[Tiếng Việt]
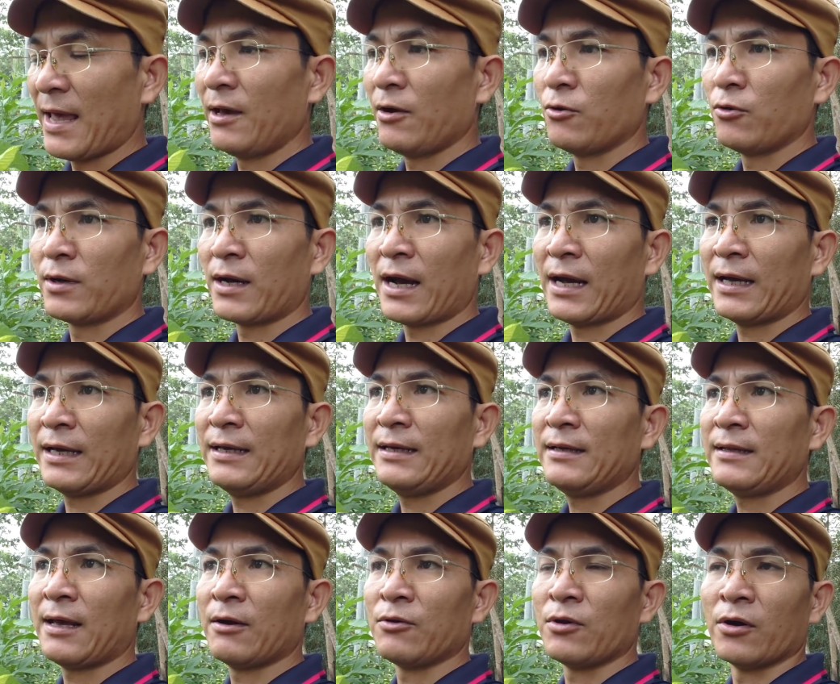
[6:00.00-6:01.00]
theo
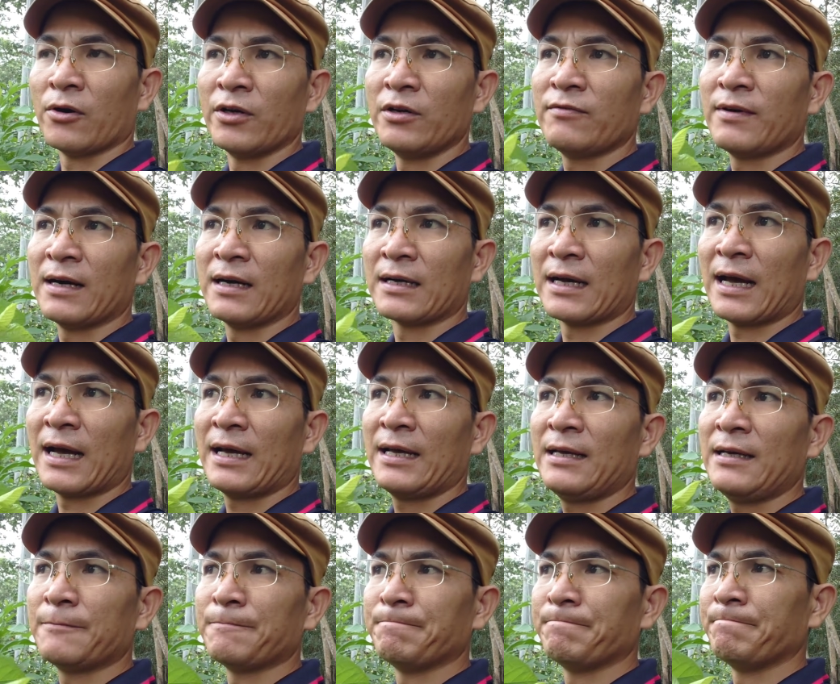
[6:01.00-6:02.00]
cái theo dõi và
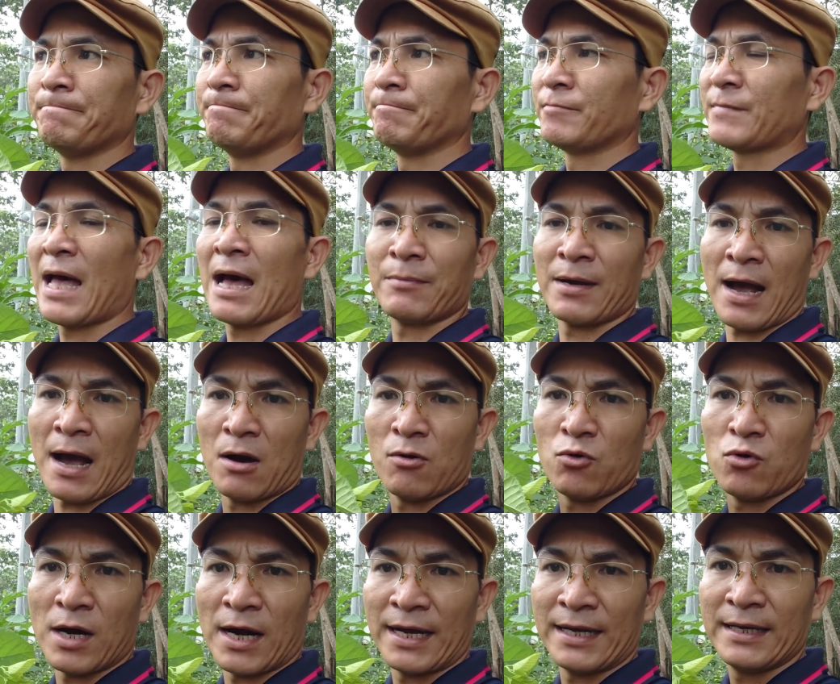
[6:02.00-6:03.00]
cái um, tham
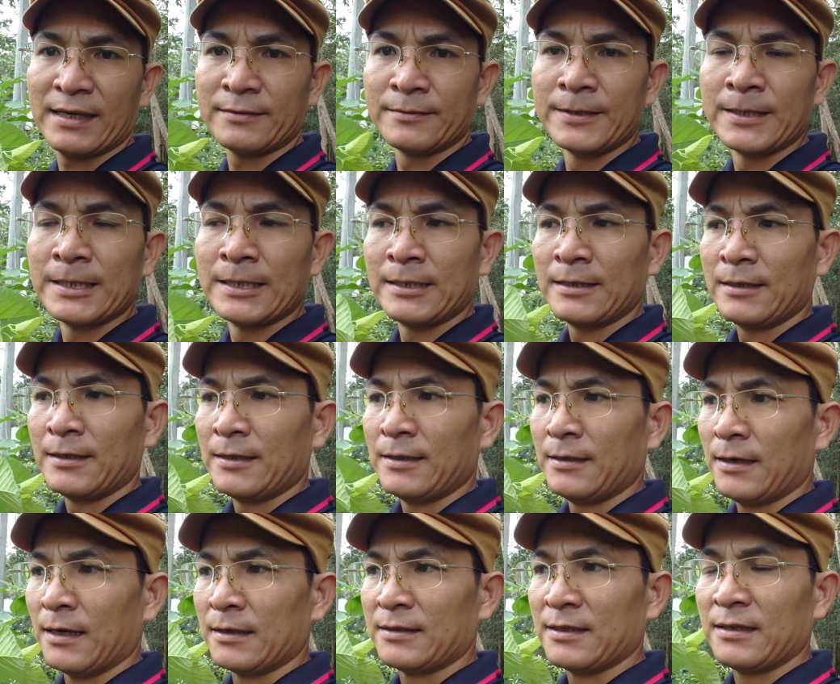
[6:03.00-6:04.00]
khảo của hải
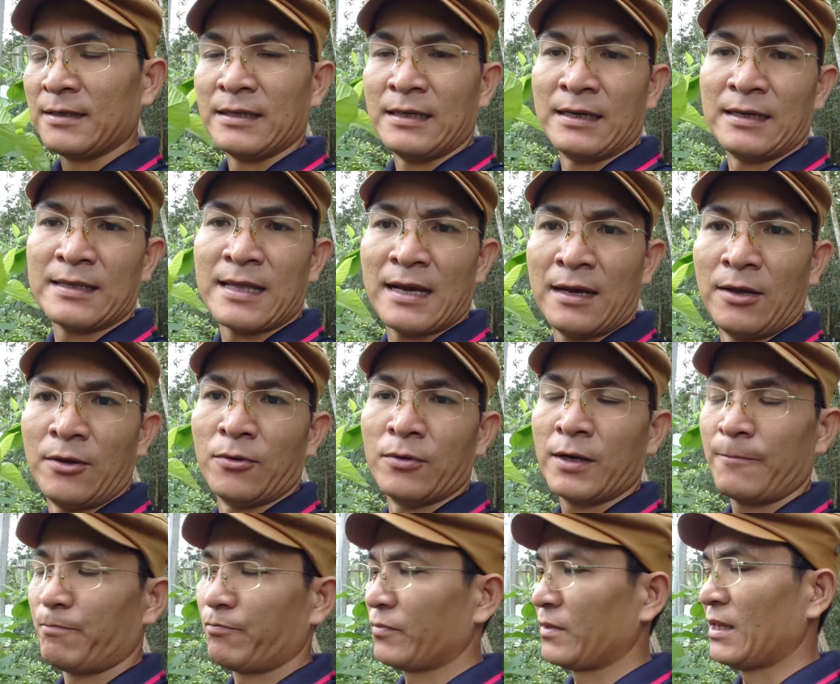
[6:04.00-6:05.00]
á, trên những cái tài
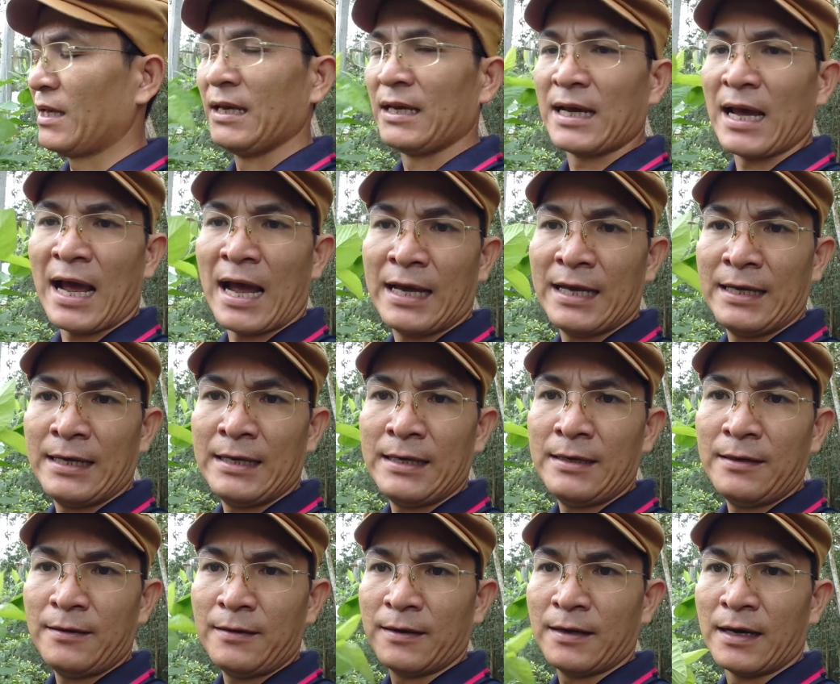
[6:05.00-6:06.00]
liệu á, thì
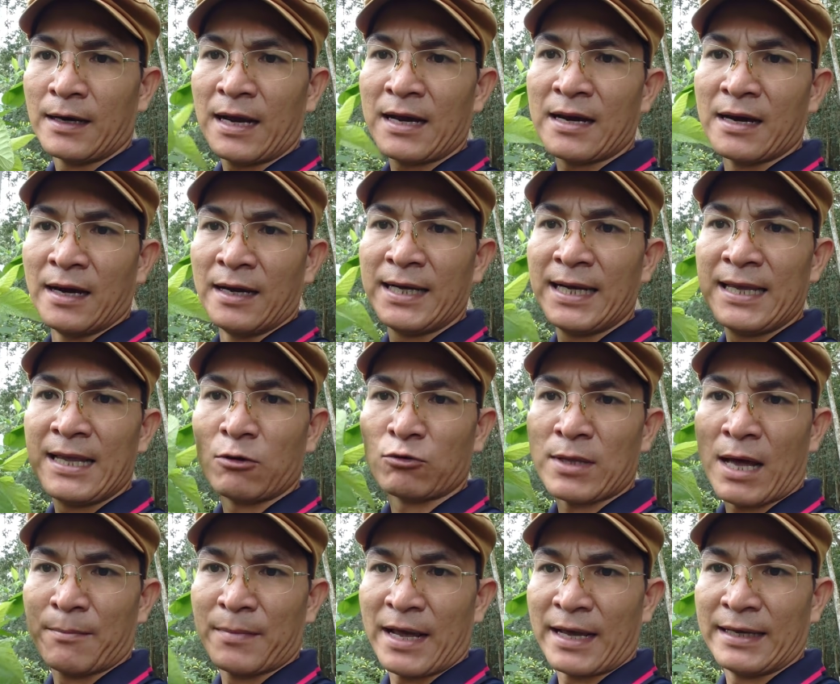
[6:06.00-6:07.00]
cái cái rễ cây
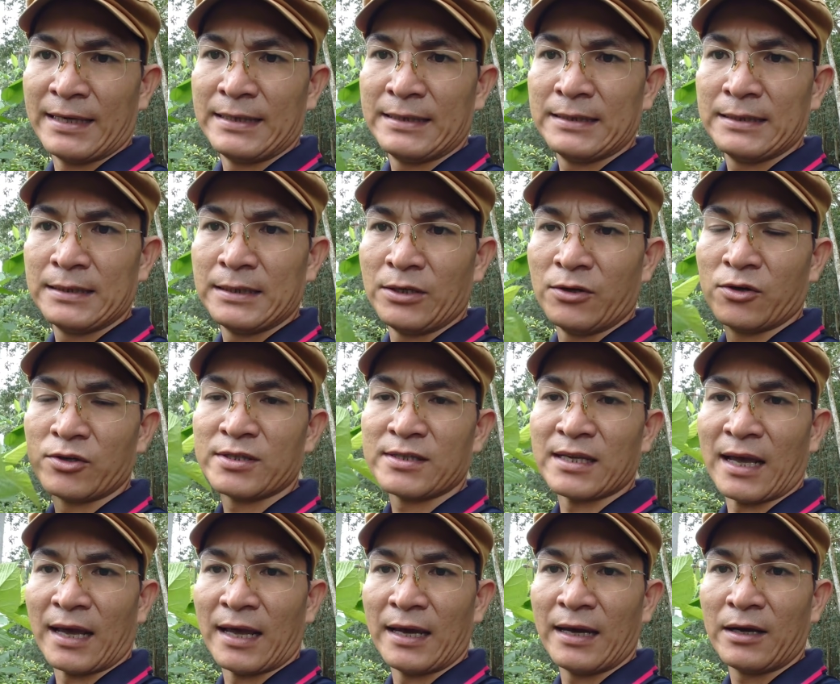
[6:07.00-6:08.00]
dâu tằm này nó
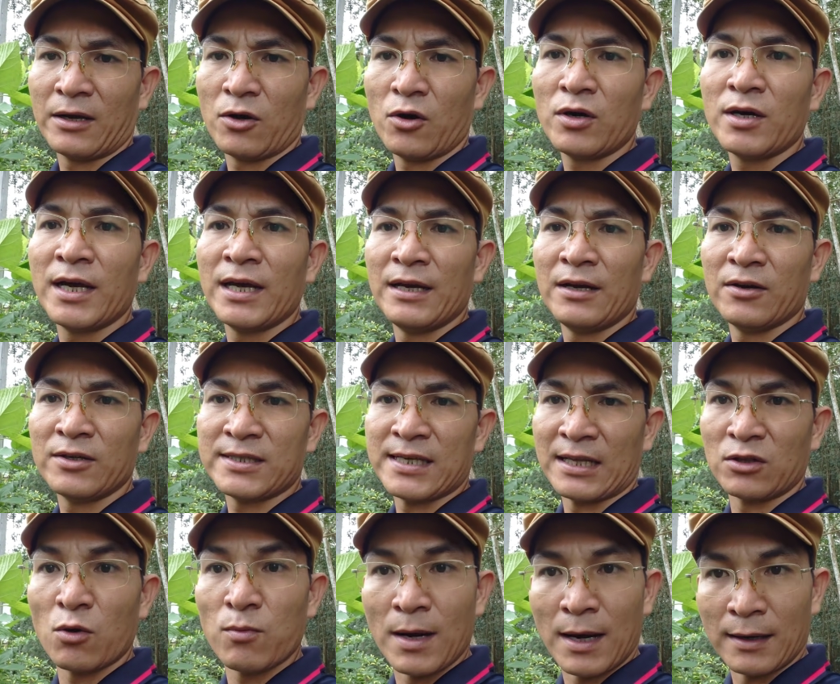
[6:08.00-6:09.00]
sẽ có khi nó
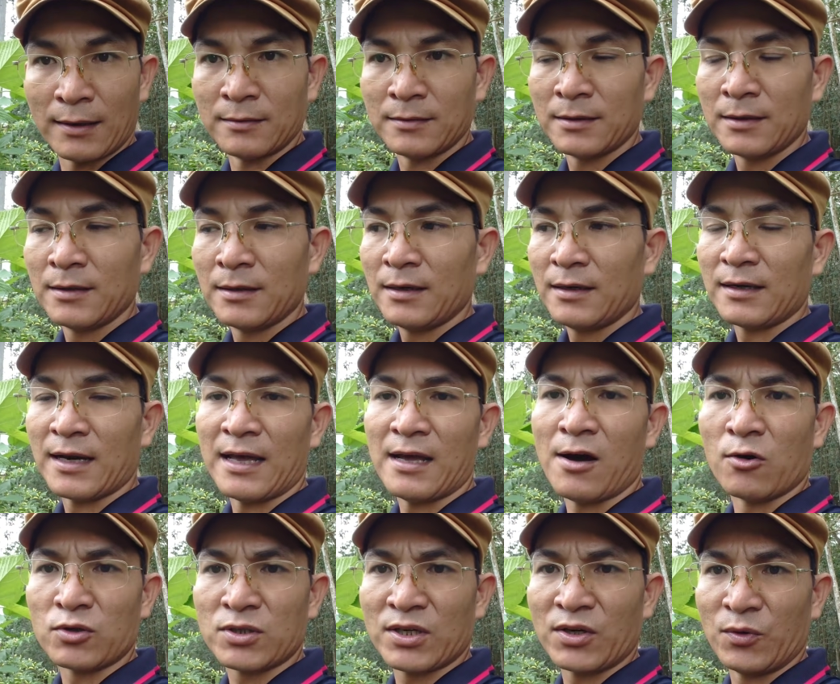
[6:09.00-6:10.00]
sẽ tốt hơn
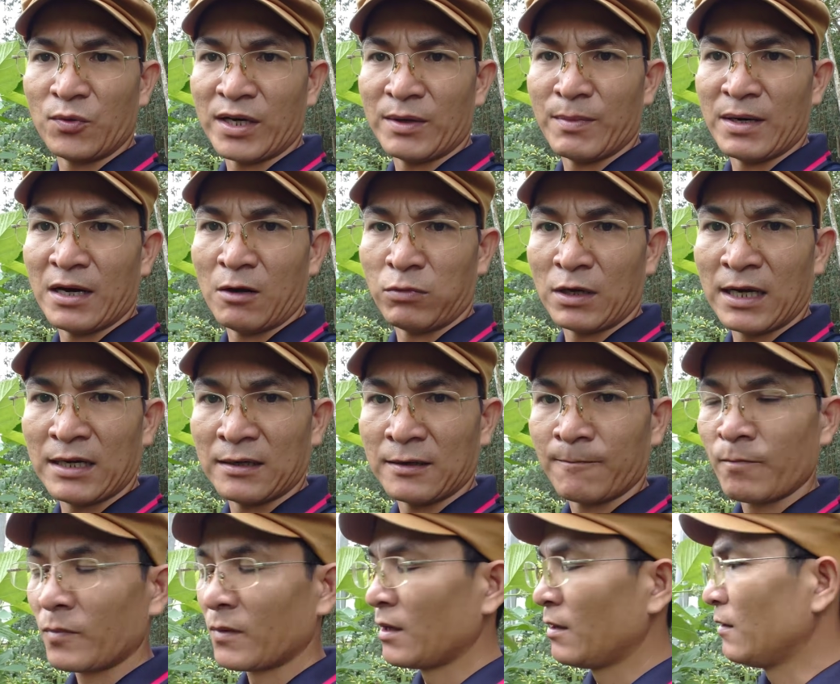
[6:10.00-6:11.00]
để hỗ trợ điều trị bệnh động kinh
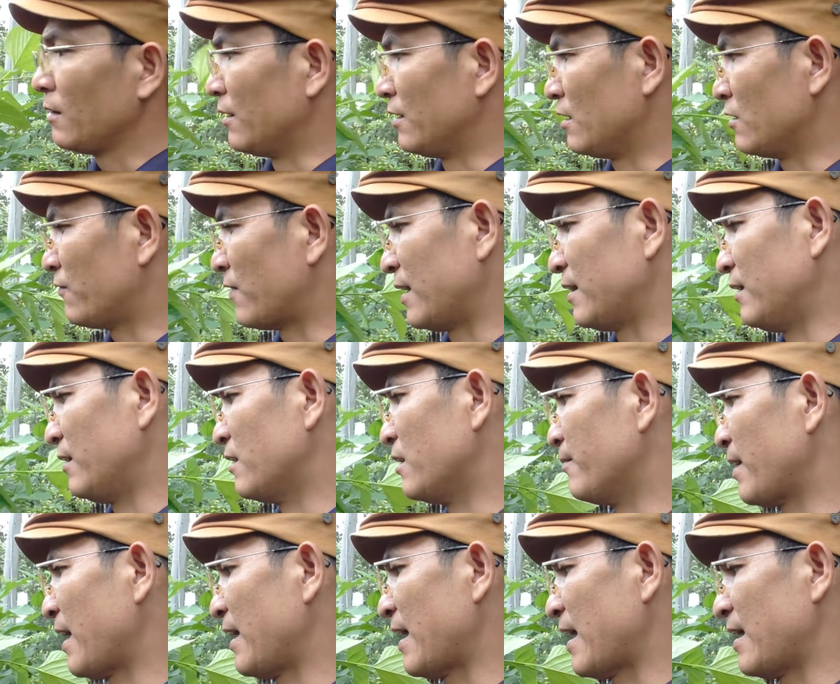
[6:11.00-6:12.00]
thì như vậy thì
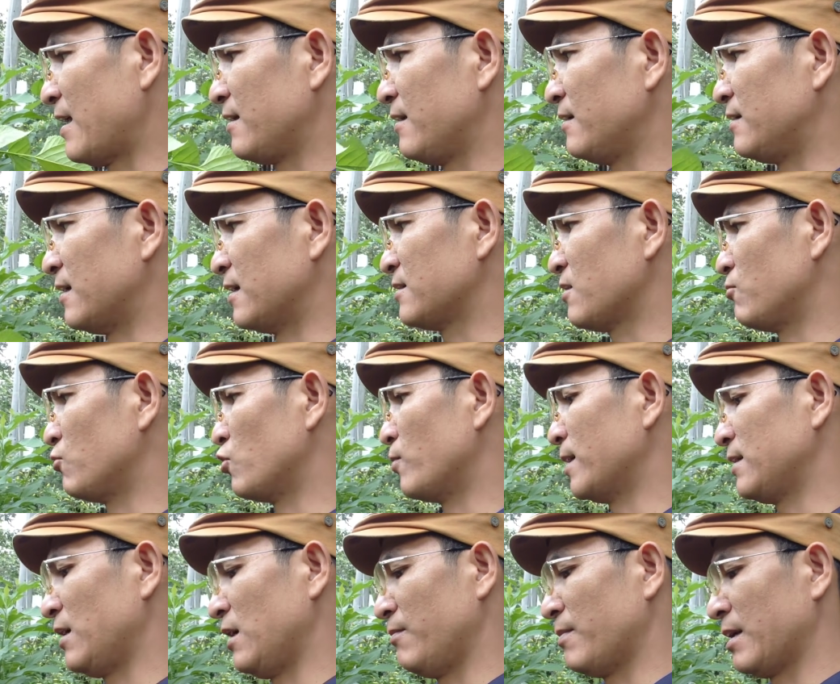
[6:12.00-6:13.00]
hôm nay hải đã chia sẻ xong
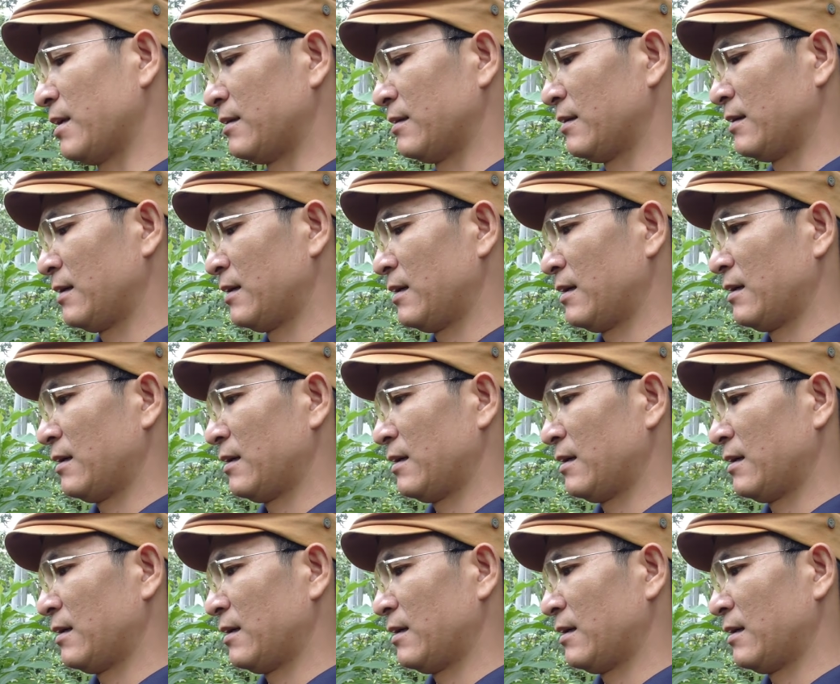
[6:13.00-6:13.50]
của anh chị mình